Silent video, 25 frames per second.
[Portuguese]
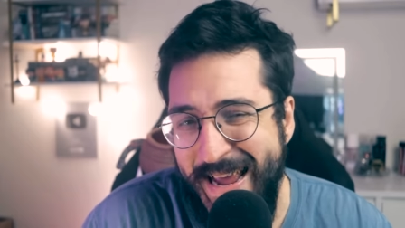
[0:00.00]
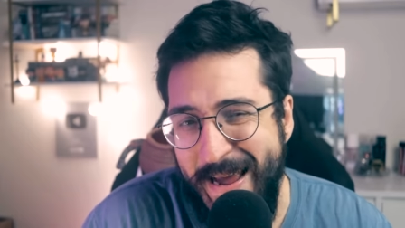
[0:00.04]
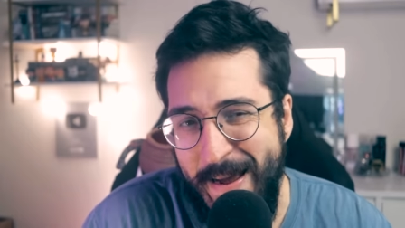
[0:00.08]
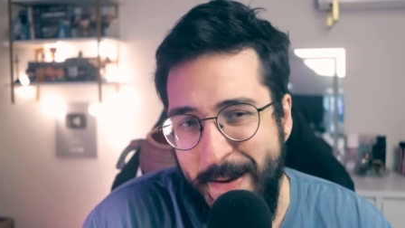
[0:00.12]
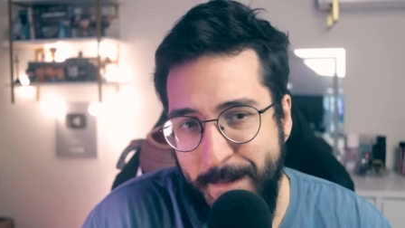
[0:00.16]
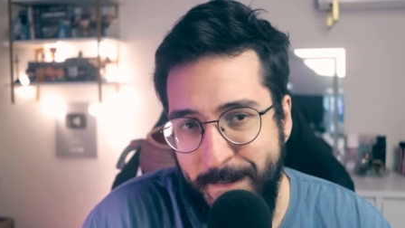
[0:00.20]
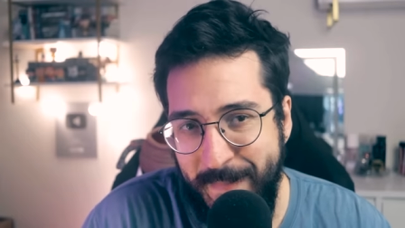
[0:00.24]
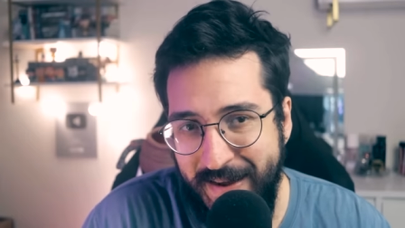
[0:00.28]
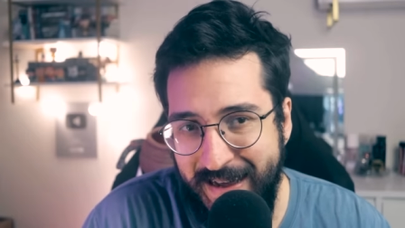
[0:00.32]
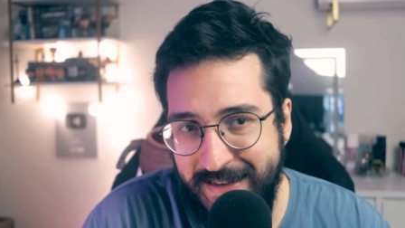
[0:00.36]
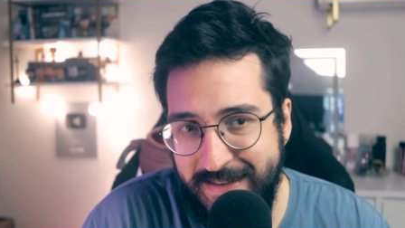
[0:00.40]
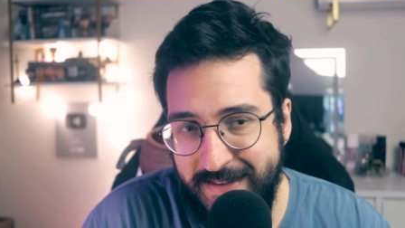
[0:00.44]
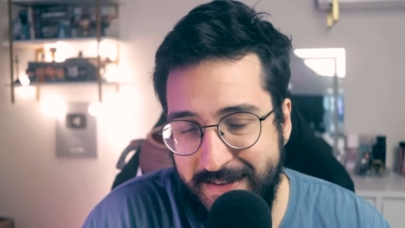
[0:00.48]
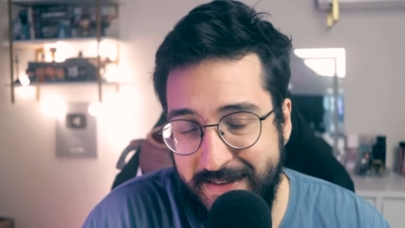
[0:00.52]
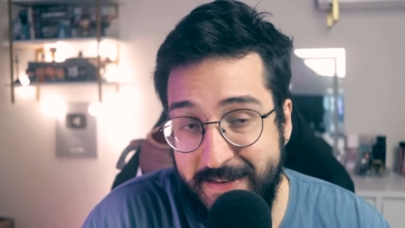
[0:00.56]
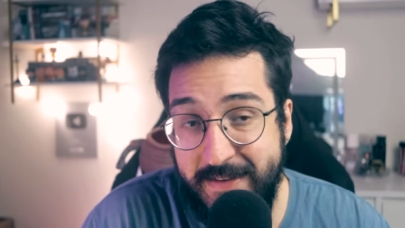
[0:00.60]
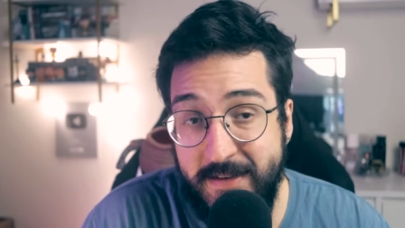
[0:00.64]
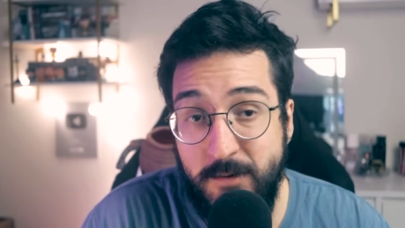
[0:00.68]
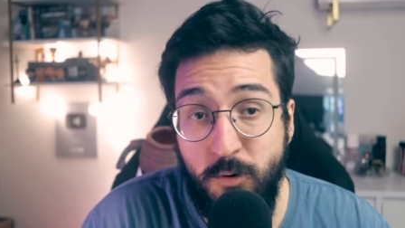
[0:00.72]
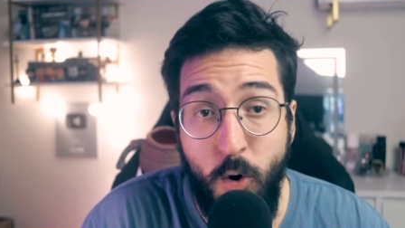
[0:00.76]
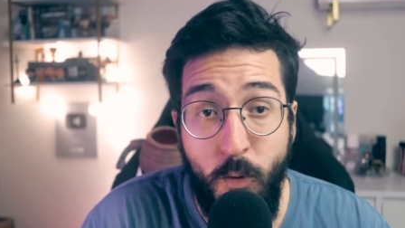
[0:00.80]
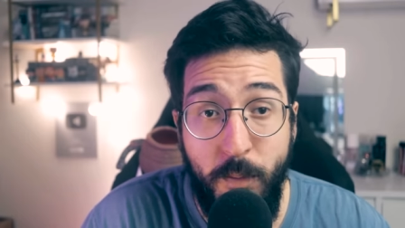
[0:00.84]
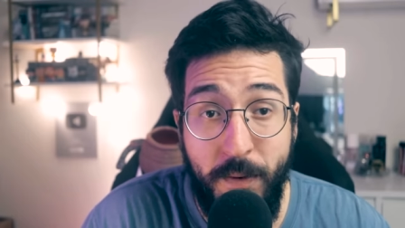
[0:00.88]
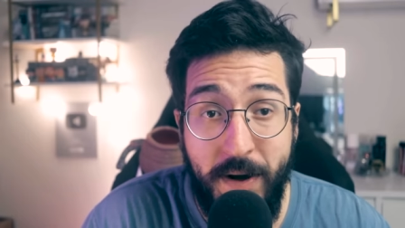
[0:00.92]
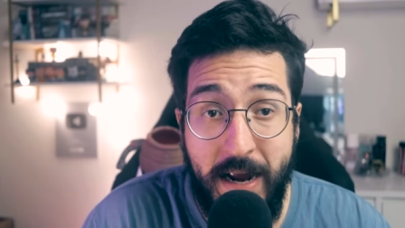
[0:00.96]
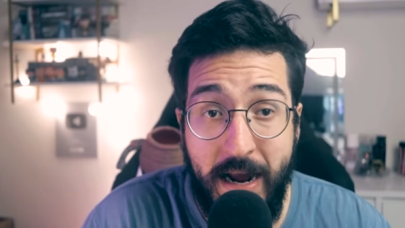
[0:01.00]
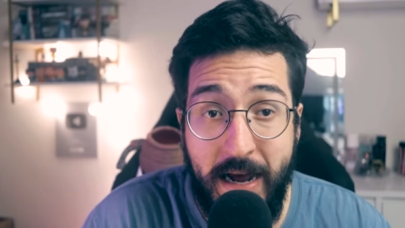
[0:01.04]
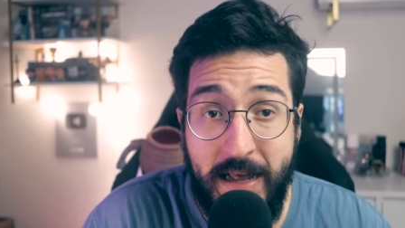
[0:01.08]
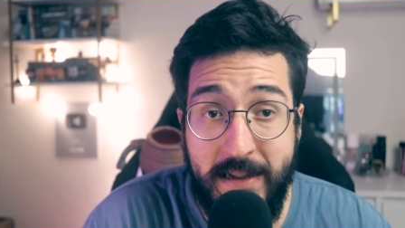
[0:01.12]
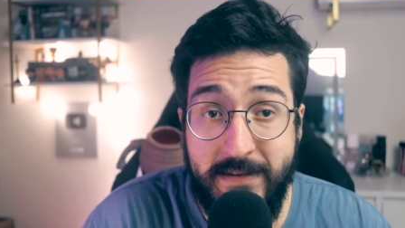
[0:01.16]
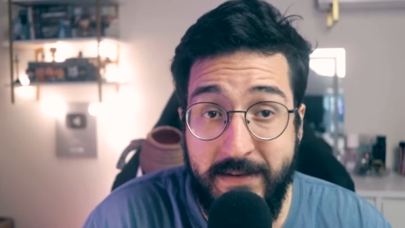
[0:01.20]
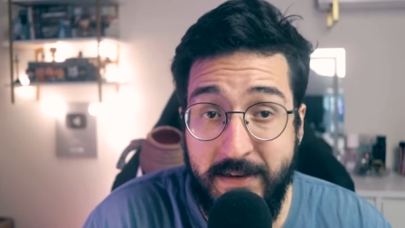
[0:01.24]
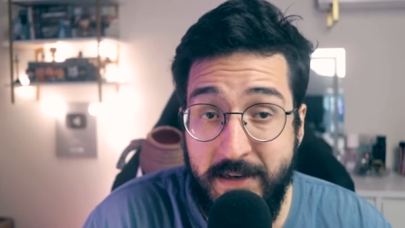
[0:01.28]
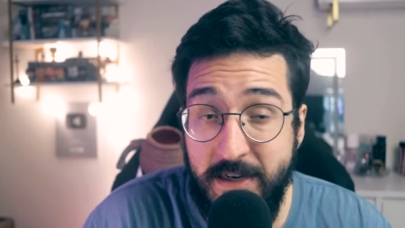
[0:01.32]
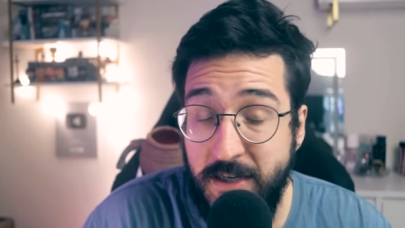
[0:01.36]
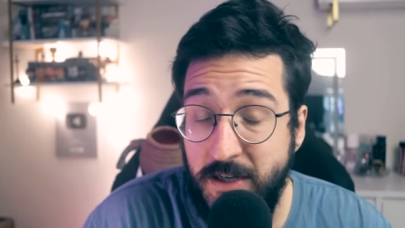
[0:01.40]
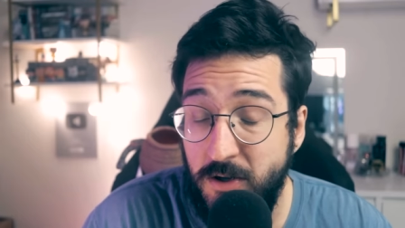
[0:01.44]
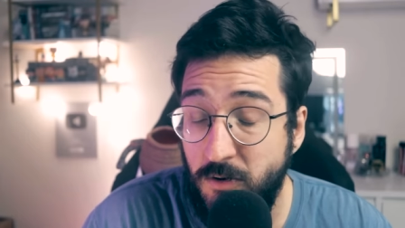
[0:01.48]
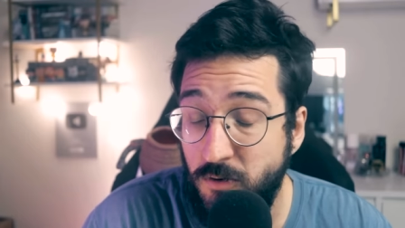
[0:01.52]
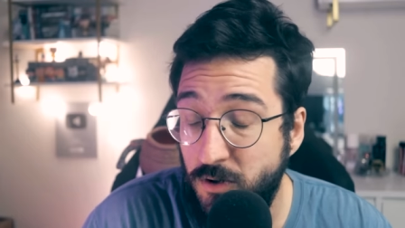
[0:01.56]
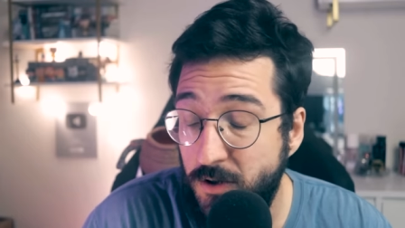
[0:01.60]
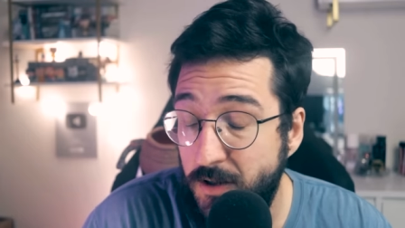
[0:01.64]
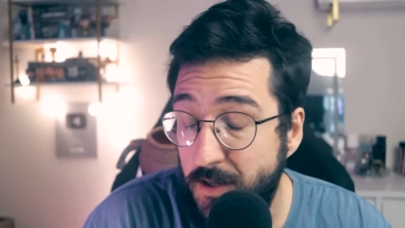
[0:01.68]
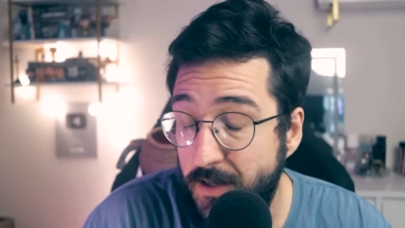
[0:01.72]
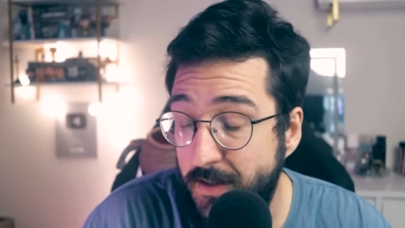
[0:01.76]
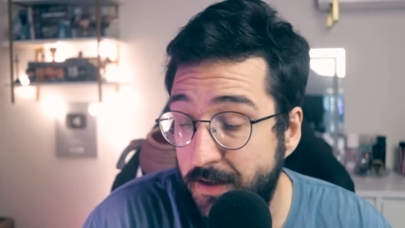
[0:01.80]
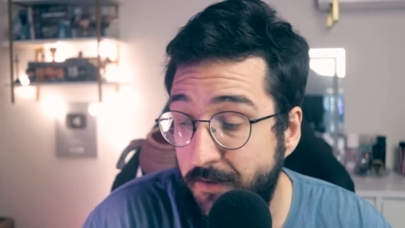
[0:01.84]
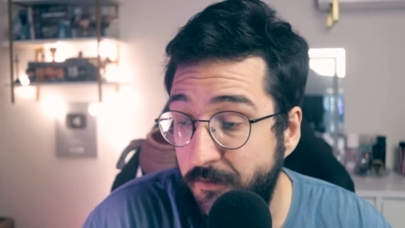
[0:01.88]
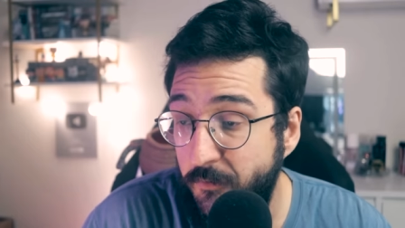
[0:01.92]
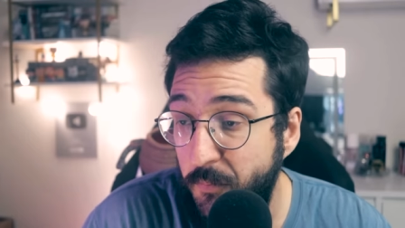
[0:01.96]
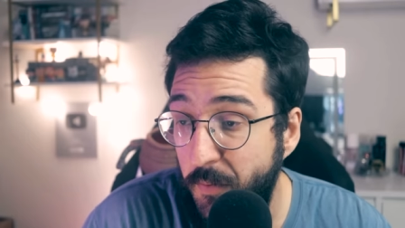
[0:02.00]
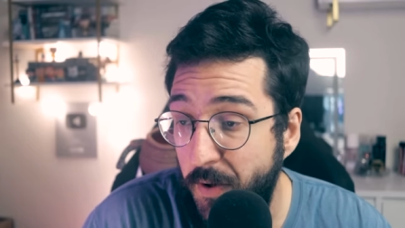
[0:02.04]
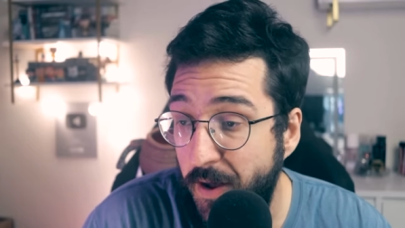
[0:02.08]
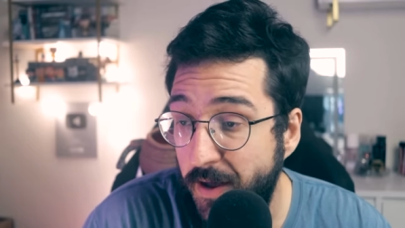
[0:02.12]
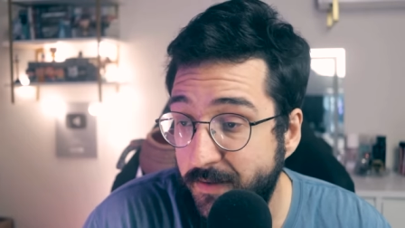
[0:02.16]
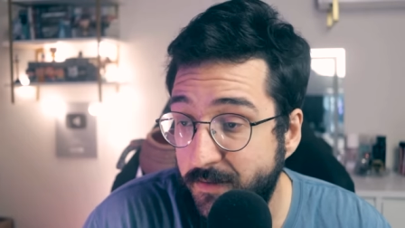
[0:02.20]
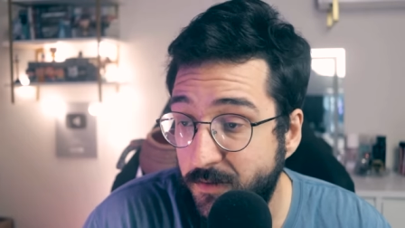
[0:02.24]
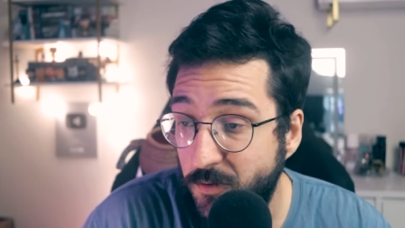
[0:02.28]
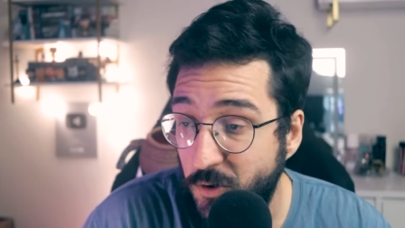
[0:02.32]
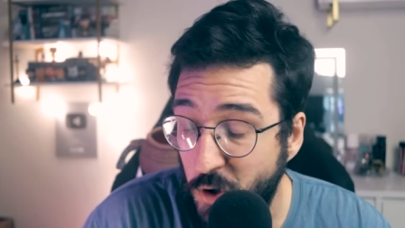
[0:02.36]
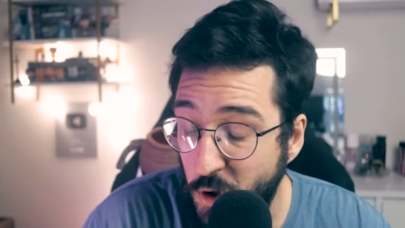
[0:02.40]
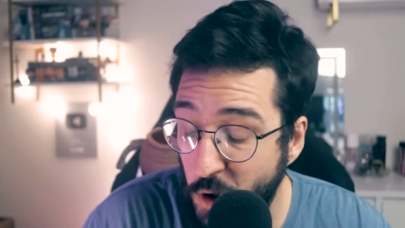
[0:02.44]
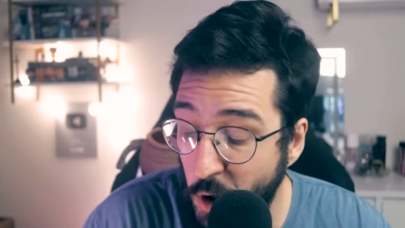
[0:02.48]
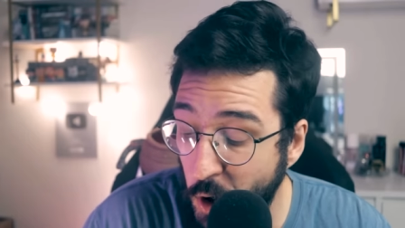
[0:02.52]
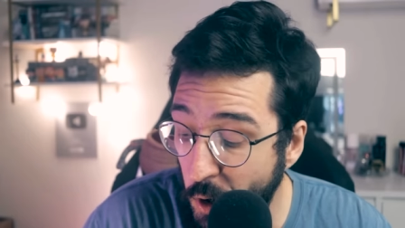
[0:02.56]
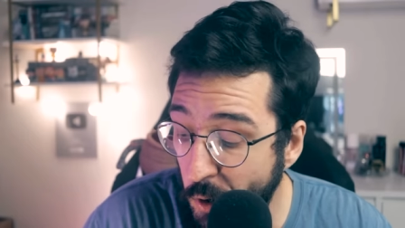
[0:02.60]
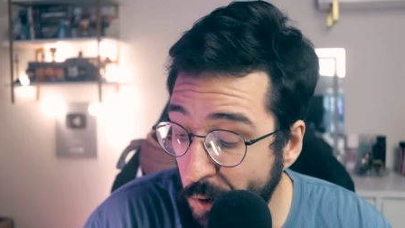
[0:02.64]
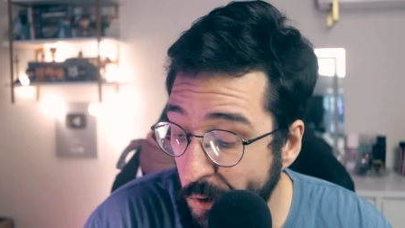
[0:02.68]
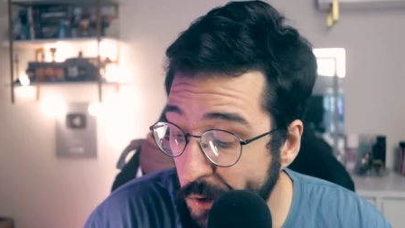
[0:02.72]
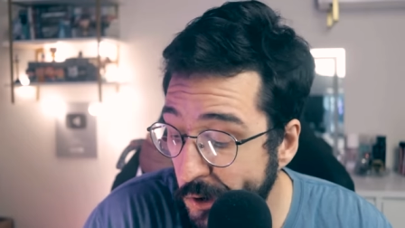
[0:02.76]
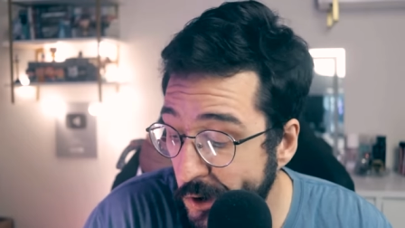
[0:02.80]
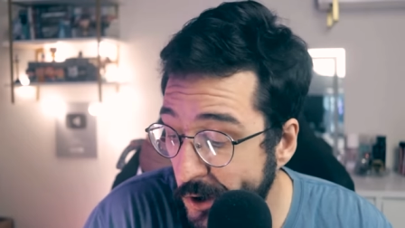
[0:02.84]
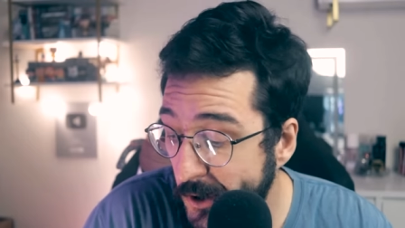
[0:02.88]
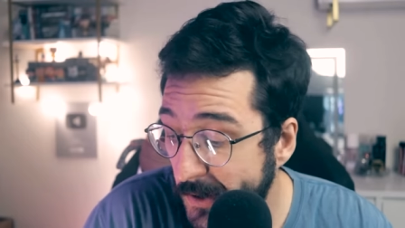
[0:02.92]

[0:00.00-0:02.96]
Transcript: Mas, complicada essa questão de 30 FPS do jogo.